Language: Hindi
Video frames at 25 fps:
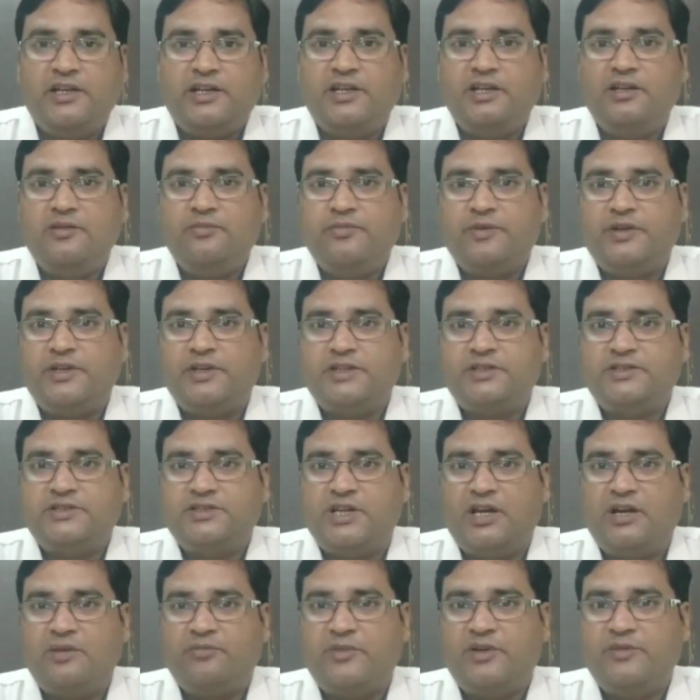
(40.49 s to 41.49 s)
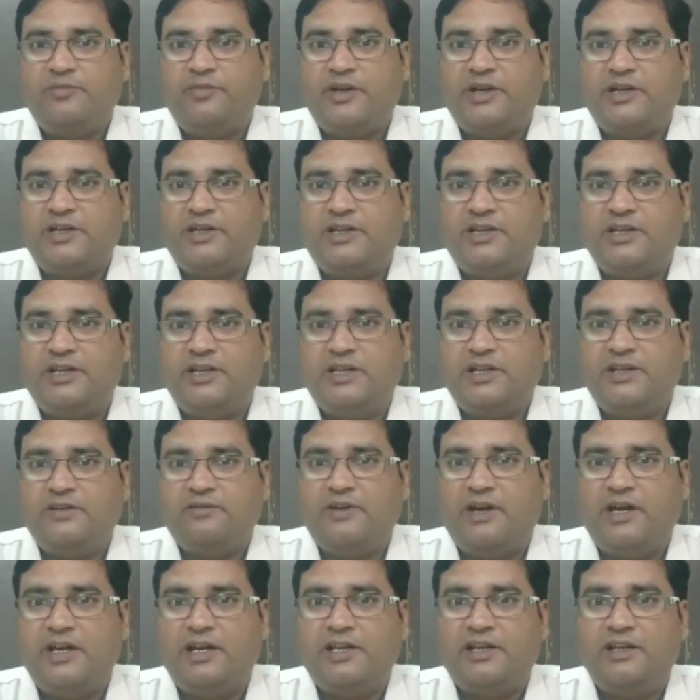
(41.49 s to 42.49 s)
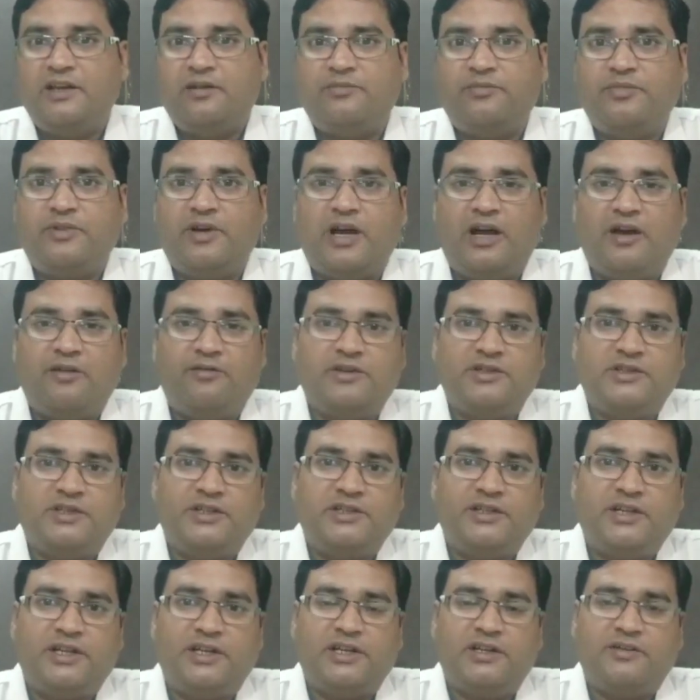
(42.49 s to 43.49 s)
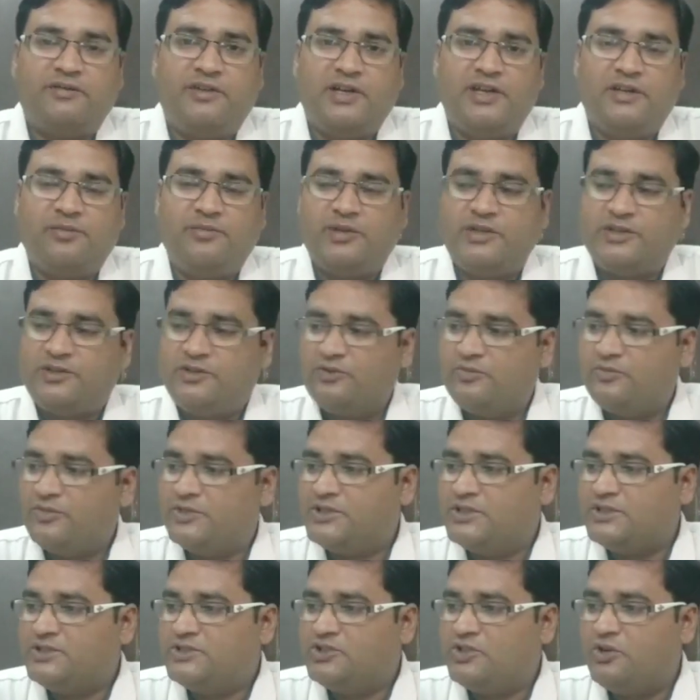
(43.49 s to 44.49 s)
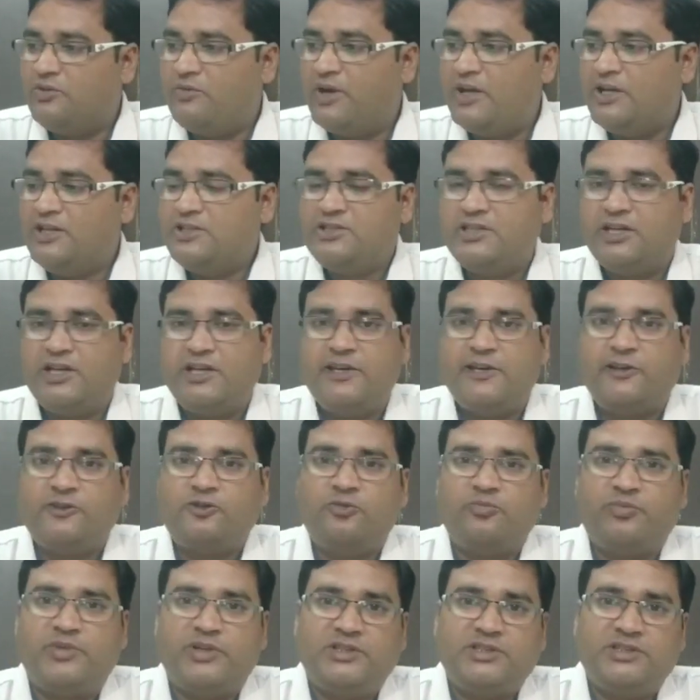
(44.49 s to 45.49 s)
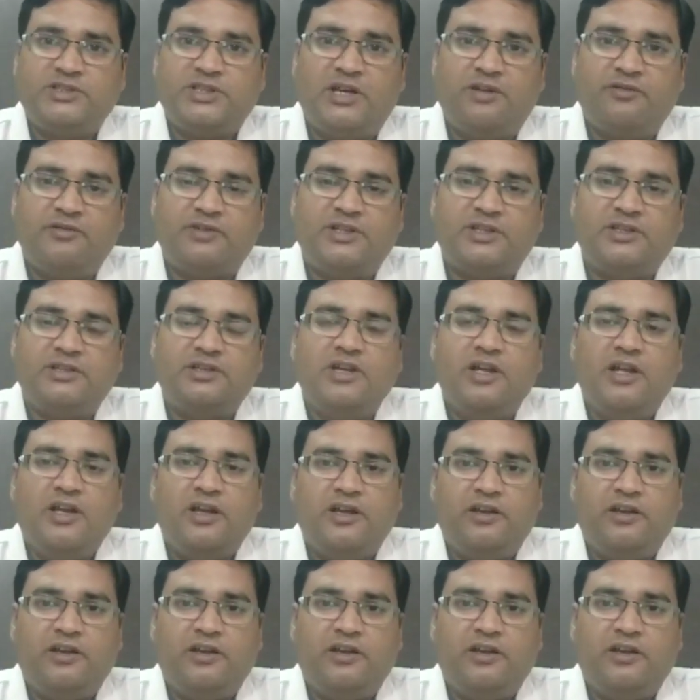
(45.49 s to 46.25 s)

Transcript: की परीक्षा में बैठने वाले आवेदन करने वाले अभ्यर्थियों में से चौवालीस हज़ार एक सौ पैंतीस आवेदन